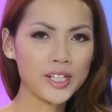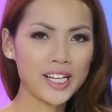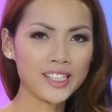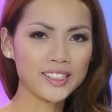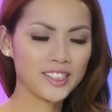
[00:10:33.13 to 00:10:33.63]

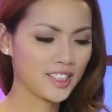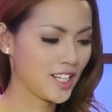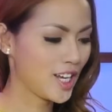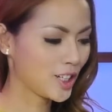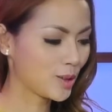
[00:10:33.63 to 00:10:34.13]
khách.
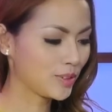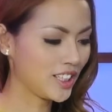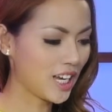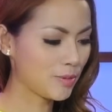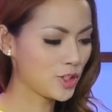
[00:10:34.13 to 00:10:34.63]
Công ty
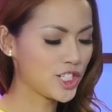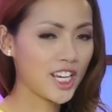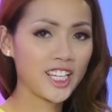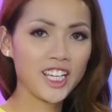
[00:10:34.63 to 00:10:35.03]
Apogee